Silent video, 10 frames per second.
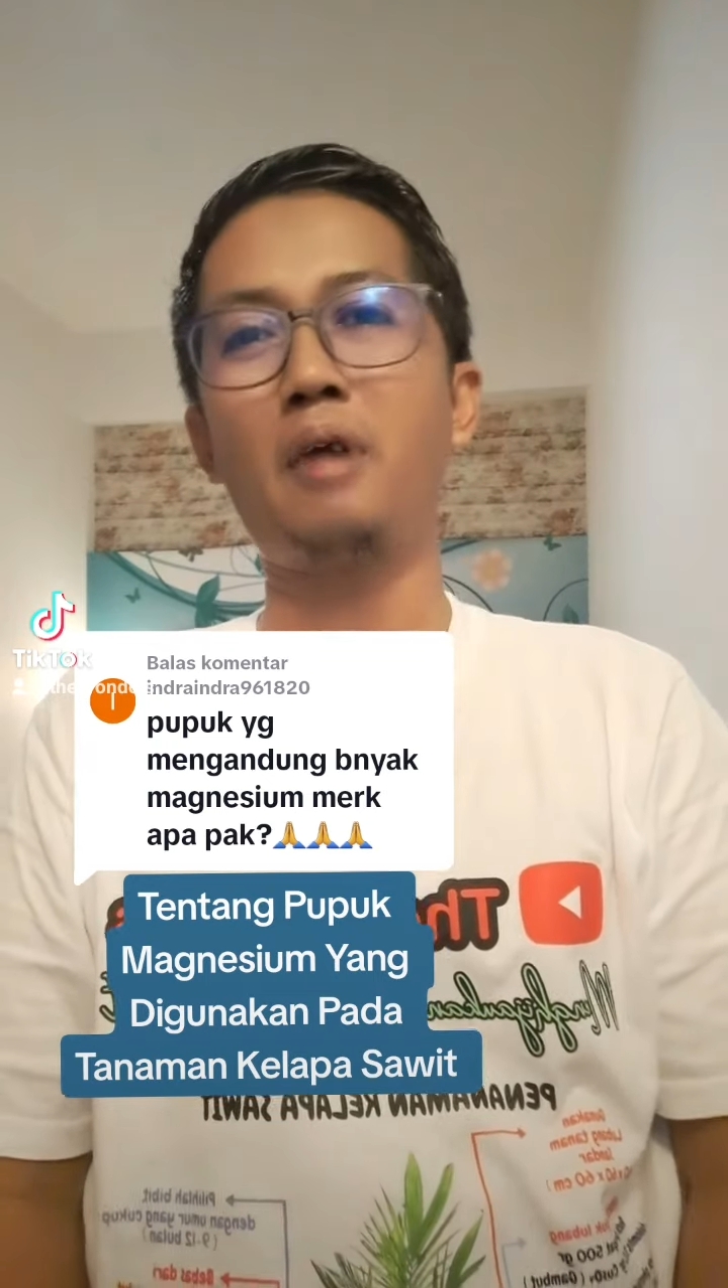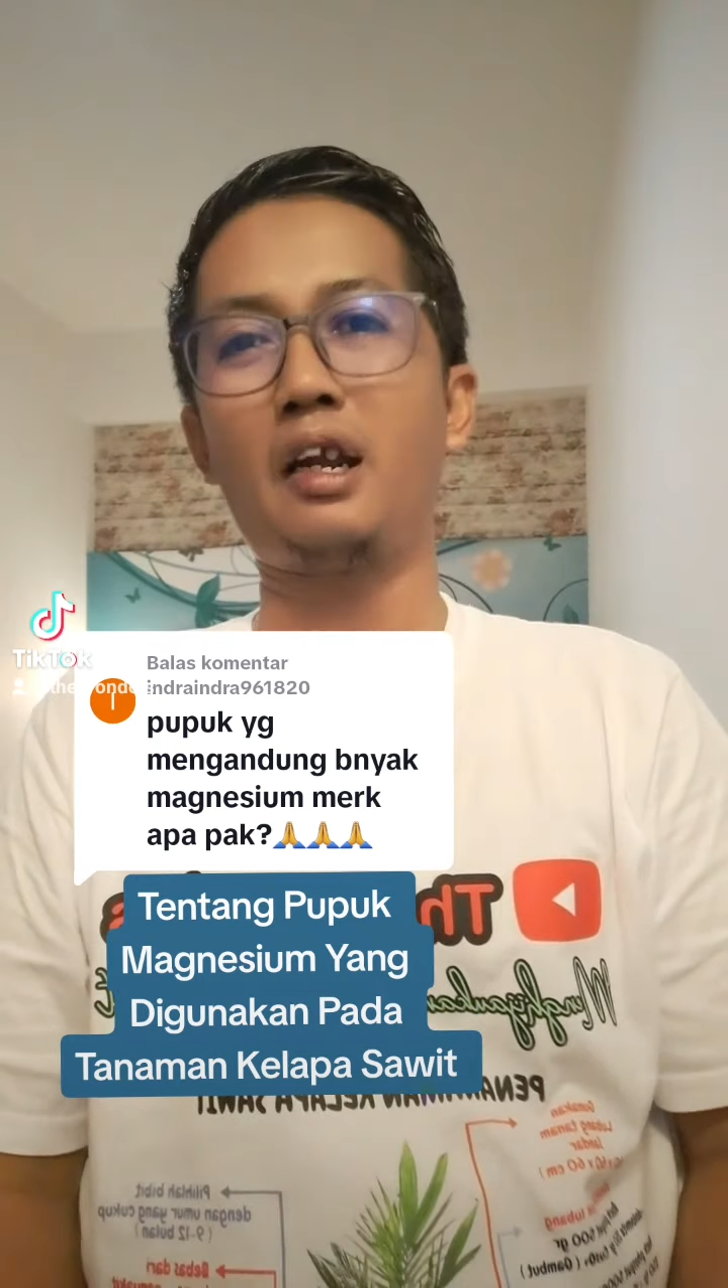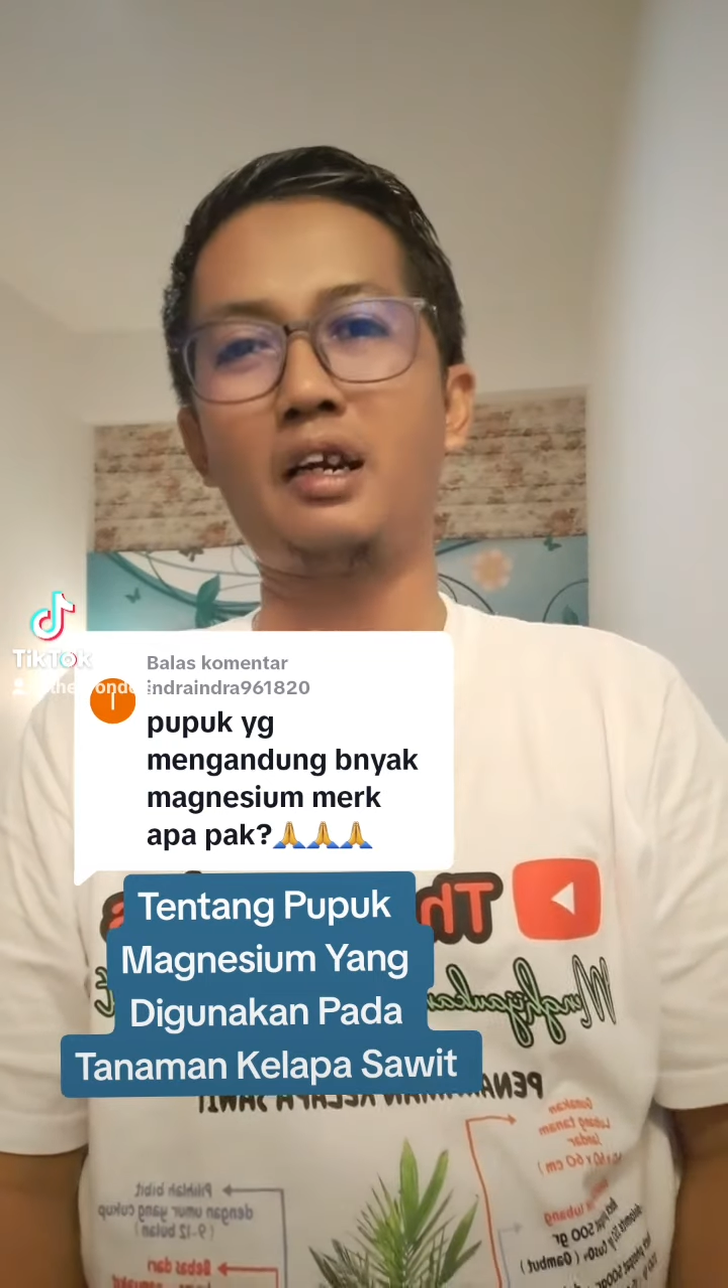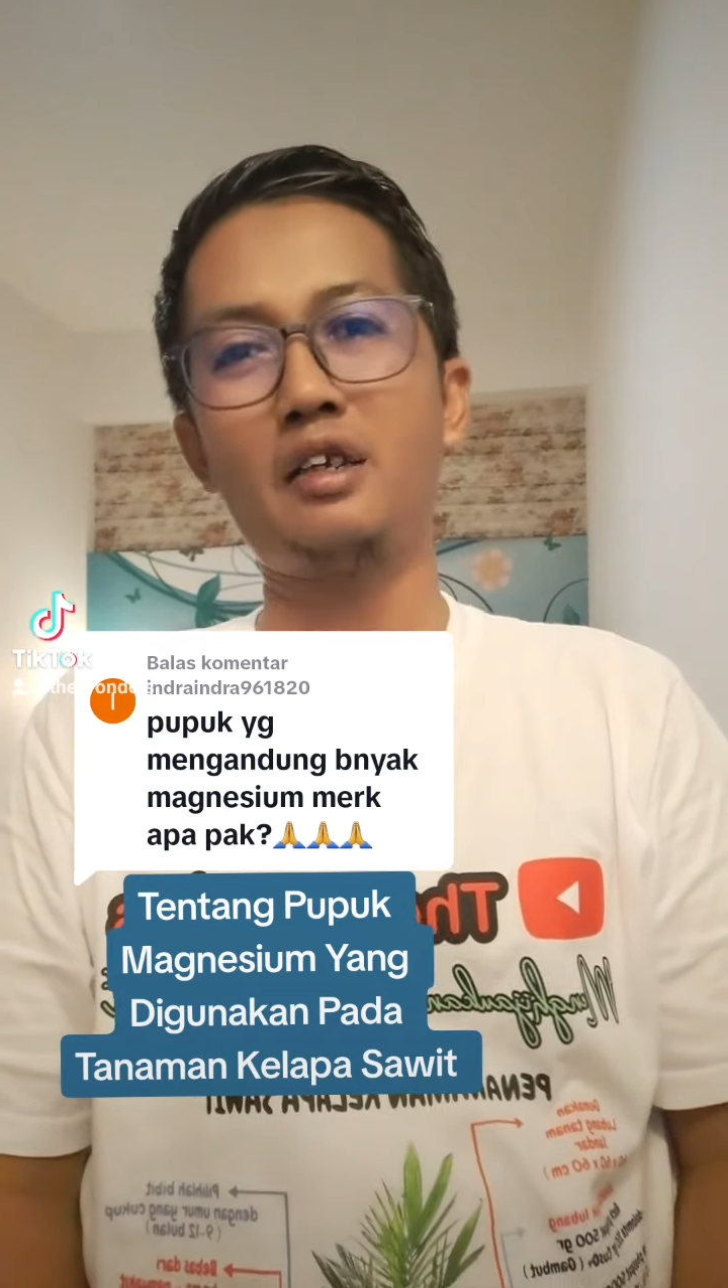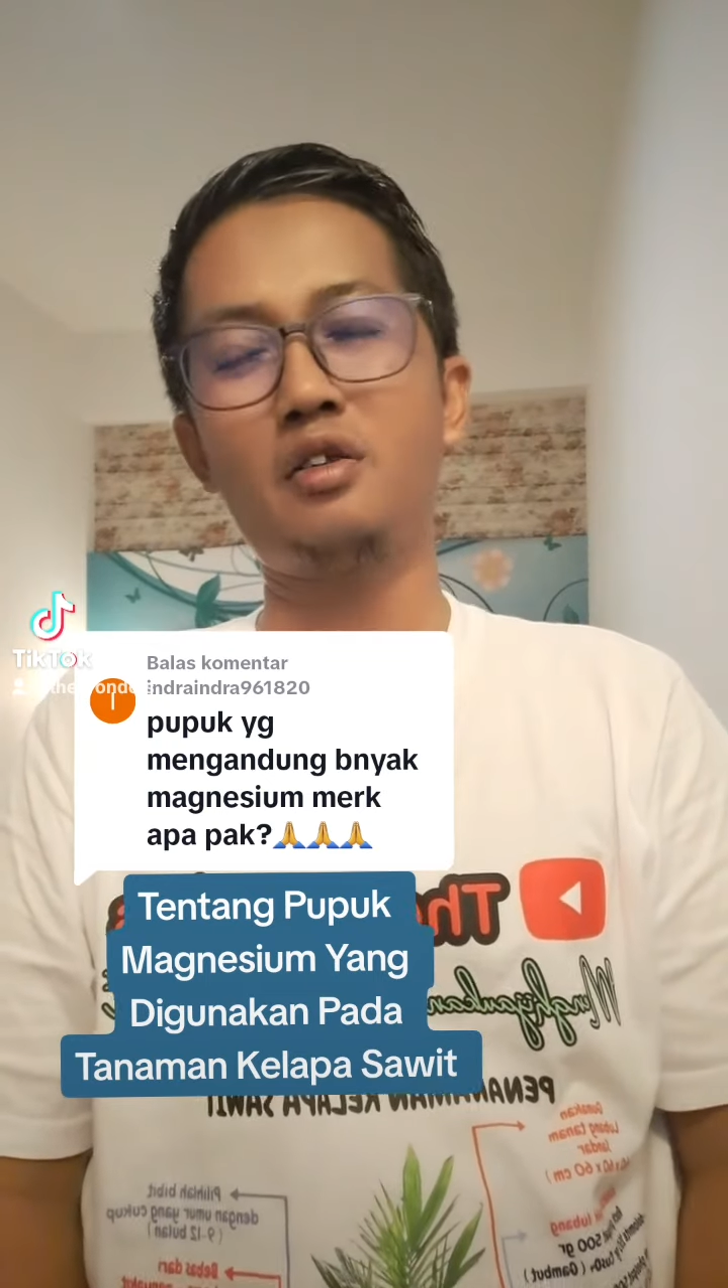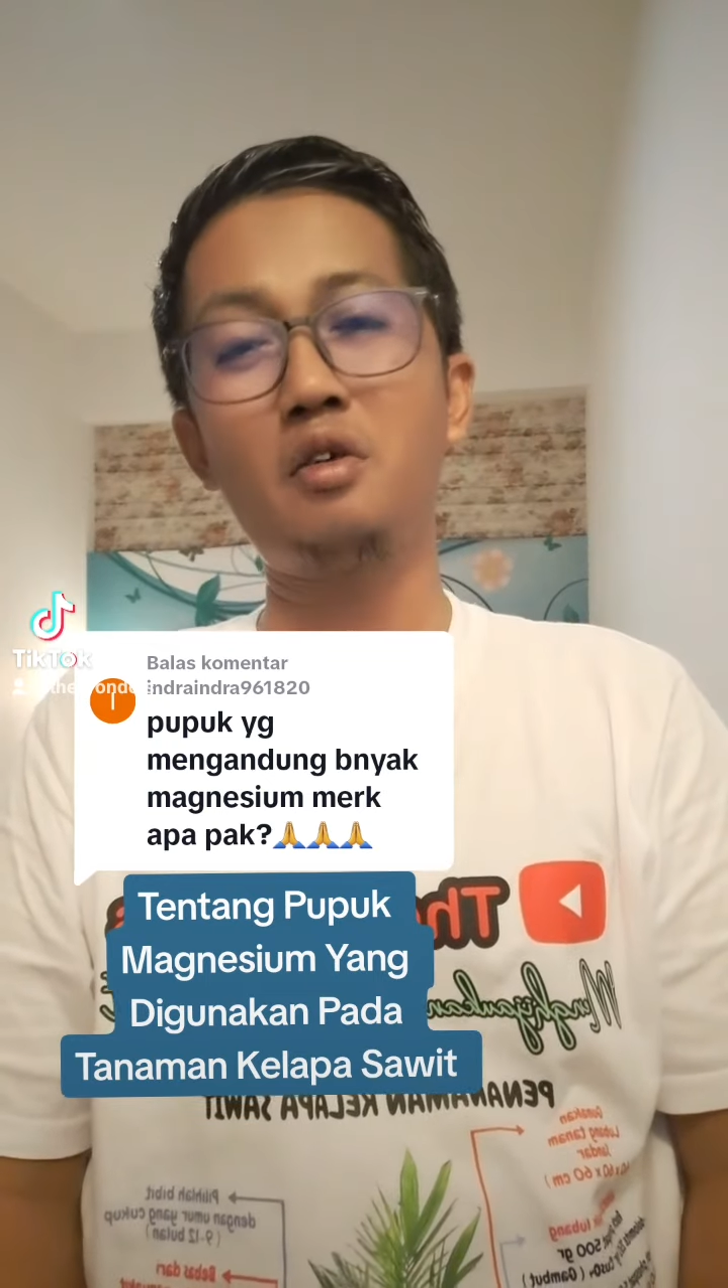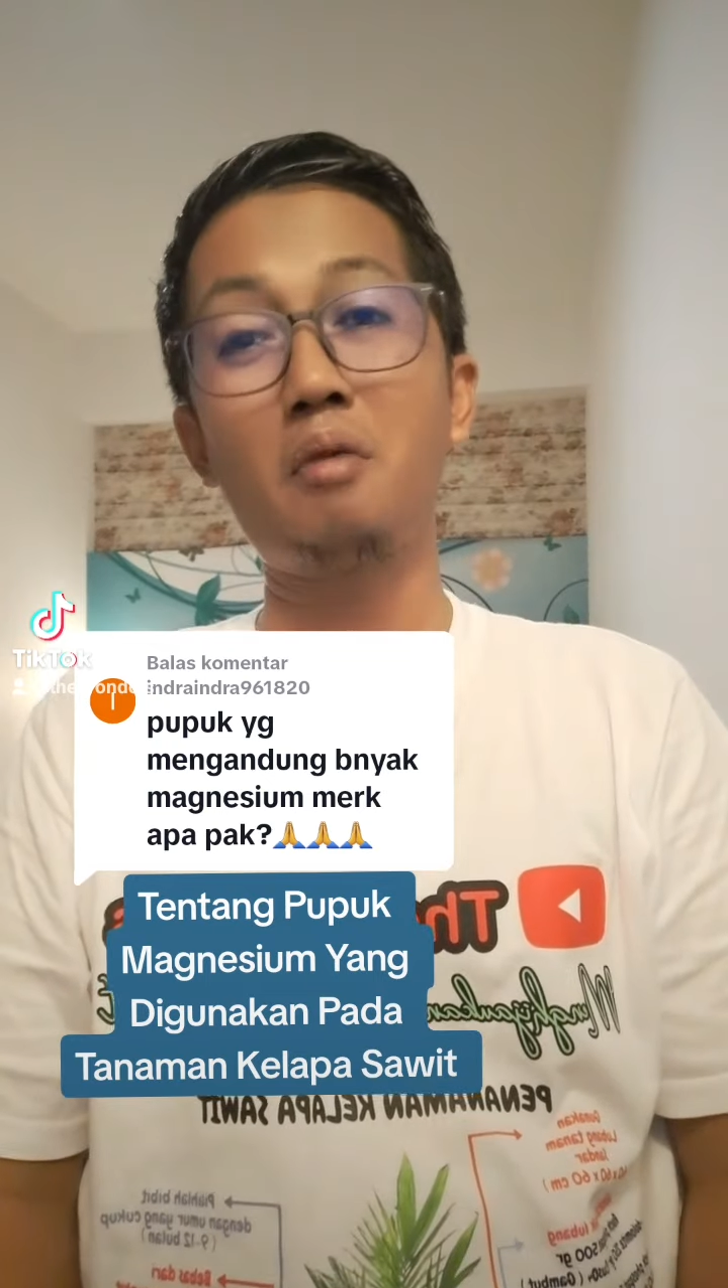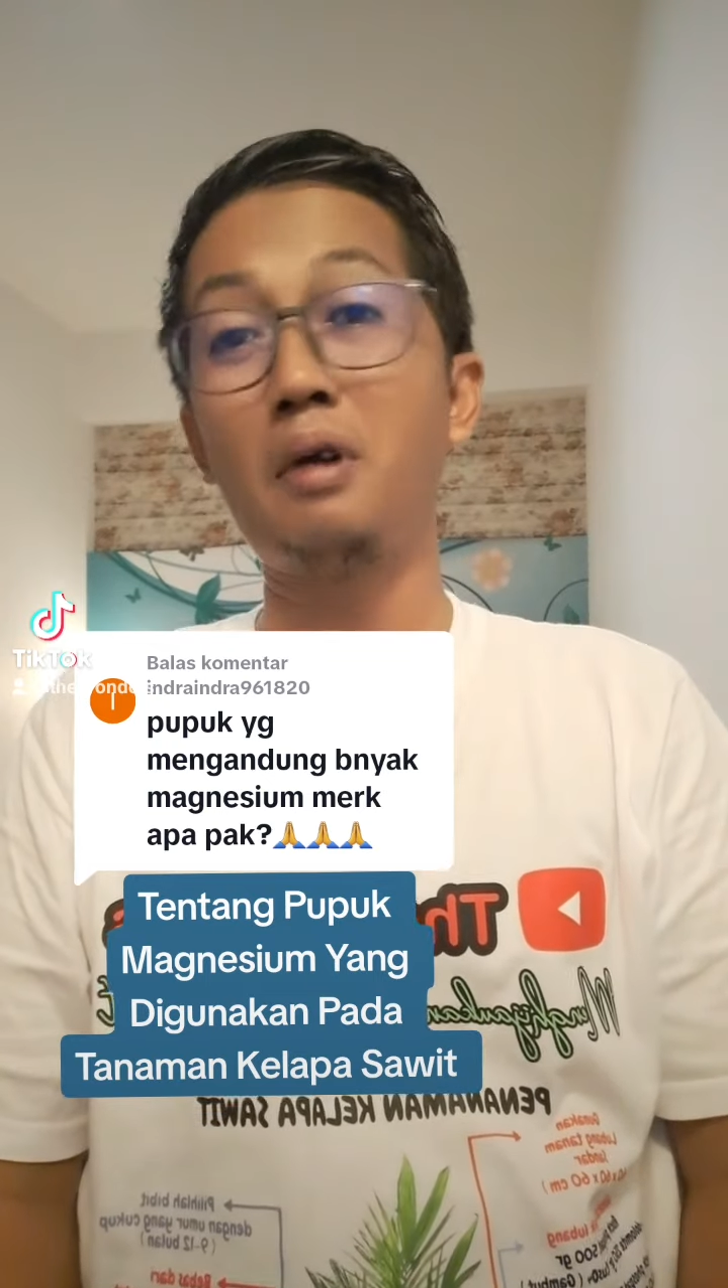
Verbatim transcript: merek itu